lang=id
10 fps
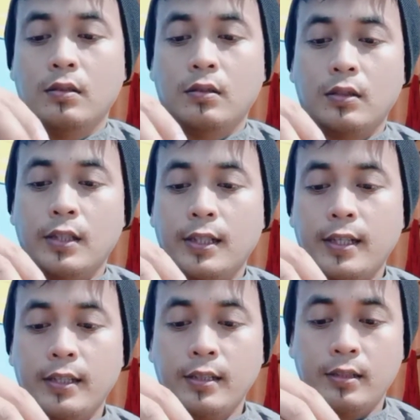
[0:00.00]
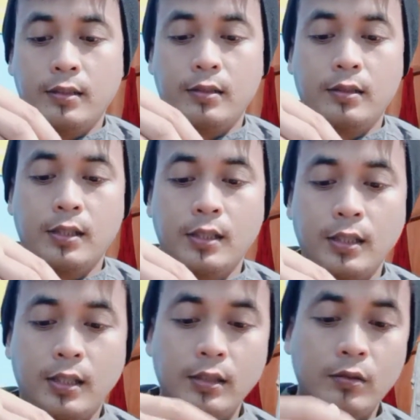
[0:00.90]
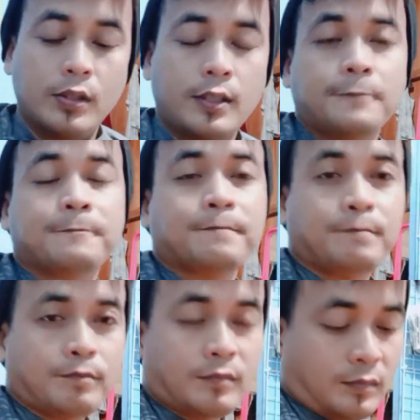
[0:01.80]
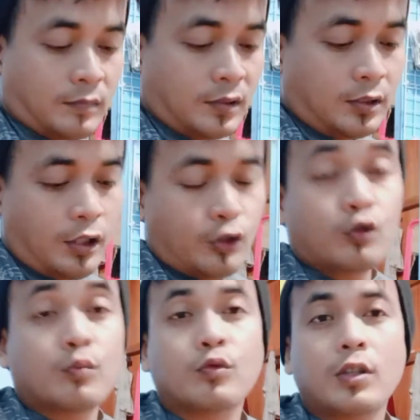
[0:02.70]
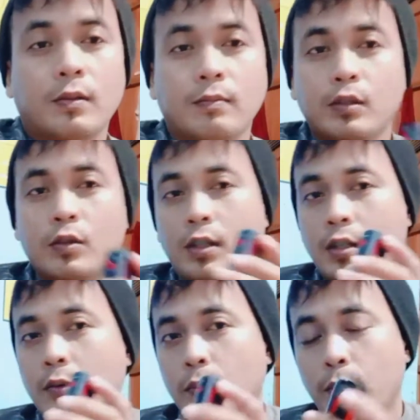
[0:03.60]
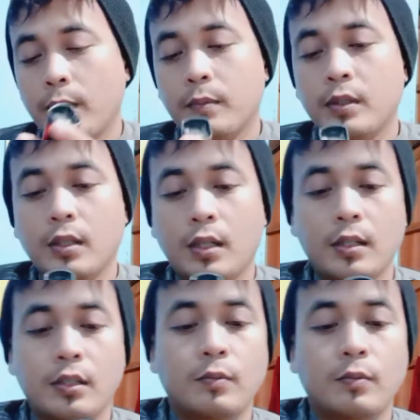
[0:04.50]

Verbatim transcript: oke okay, guys ngerti kan sudah jadi cukup mudah menggunakan vape ini alias